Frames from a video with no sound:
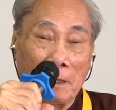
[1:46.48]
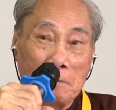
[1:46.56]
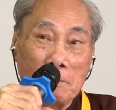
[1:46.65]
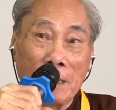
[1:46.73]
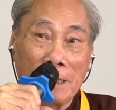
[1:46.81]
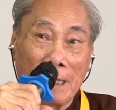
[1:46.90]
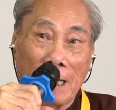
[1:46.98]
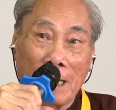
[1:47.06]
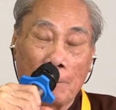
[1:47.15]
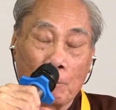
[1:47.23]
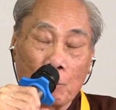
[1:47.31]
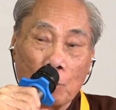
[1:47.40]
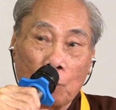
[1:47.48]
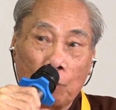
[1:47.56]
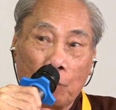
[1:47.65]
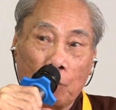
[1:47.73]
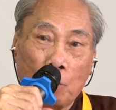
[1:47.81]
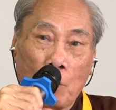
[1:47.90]
chứng minh là
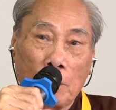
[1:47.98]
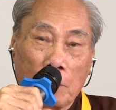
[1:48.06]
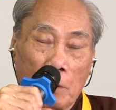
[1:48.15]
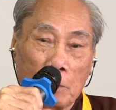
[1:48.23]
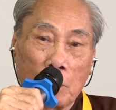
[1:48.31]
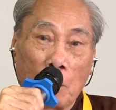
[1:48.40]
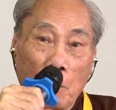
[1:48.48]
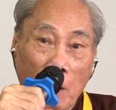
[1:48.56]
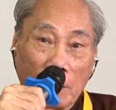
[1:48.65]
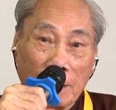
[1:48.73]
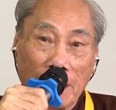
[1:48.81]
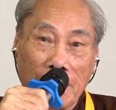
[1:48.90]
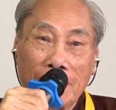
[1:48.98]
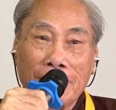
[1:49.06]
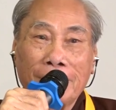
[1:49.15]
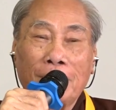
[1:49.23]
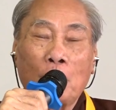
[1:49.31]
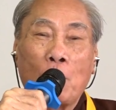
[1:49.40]
con robot á,
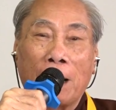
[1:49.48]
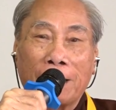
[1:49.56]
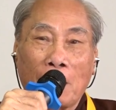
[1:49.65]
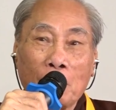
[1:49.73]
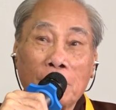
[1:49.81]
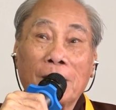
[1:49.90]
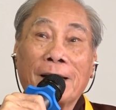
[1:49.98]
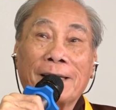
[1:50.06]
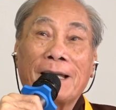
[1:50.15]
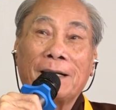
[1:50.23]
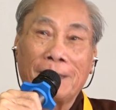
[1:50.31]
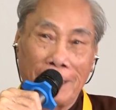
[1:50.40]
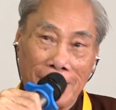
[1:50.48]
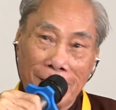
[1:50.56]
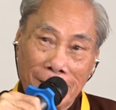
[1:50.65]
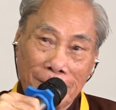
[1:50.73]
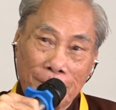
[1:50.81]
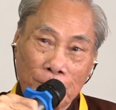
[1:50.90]
nó hoạt động được là nhờ
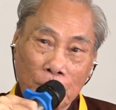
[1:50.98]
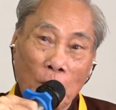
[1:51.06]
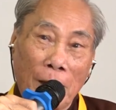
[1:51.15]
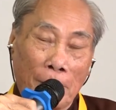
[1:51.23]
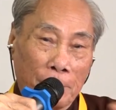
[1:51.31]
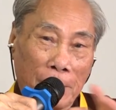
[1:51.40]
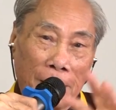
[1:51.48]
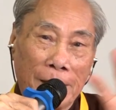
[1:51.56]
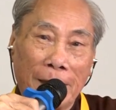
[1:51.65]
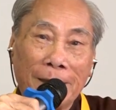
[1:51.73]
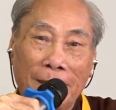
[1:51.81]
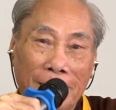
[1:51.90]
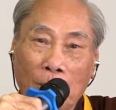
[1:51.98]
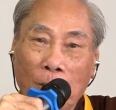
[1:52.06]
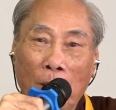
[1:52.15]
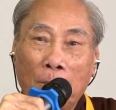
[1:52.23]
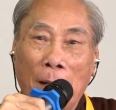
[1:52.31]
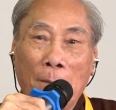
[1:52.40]
điện. Nó lập trình hay gì
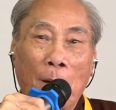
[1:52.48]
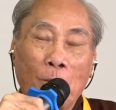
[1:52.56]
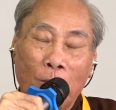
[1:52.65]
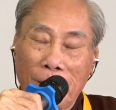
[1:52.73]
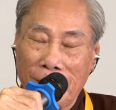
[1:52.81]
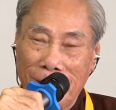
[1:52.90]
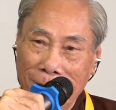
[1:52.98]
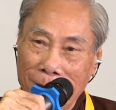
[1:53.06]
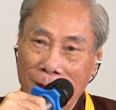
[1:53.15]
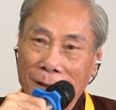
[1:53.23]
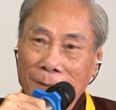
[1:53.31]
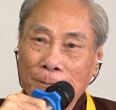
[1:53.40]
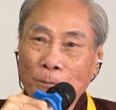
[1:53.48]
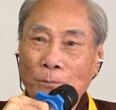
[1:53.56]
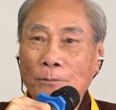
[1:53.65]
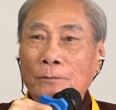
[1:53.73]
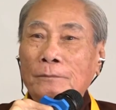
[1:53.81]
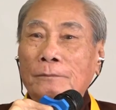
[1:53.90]
trong đó, máy móc á, được.
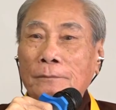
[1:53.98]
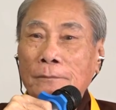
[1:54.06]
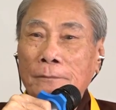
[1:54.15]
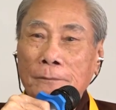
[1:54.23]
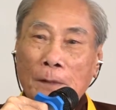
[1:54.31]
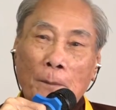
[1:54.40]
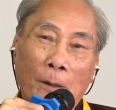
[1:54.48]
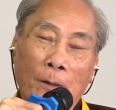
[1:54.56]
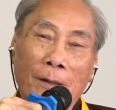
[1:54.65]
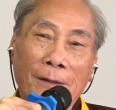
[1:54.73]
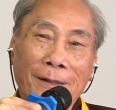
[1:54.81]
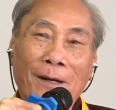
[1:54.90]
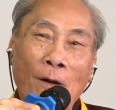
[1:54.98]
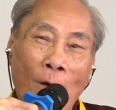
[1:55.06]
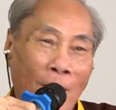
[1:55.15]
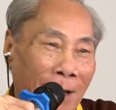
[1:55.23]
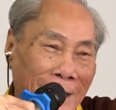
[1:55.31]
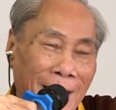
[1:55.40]
Nhưng mà con nó
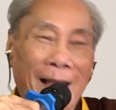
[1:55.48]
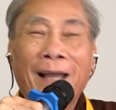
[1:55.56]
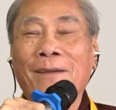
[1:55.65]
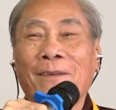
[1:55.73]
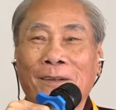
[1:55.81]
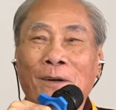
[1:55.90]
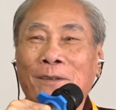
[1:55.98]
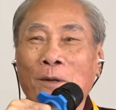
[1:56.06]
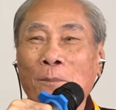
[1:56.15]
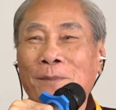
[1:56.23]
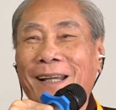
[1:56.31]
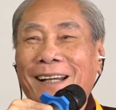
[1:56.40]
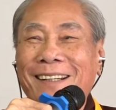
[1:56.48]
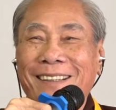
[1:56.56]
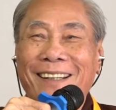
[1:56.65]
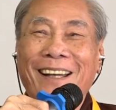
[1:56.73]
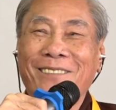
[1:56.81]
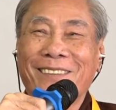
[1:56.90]
nói về ấy mà con cúp điện,
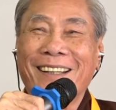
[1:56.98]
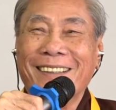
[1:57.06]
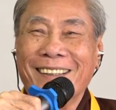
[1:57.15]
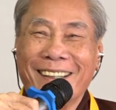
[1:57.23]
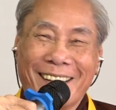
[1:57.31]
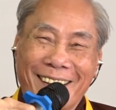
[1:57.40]
nó lập trình.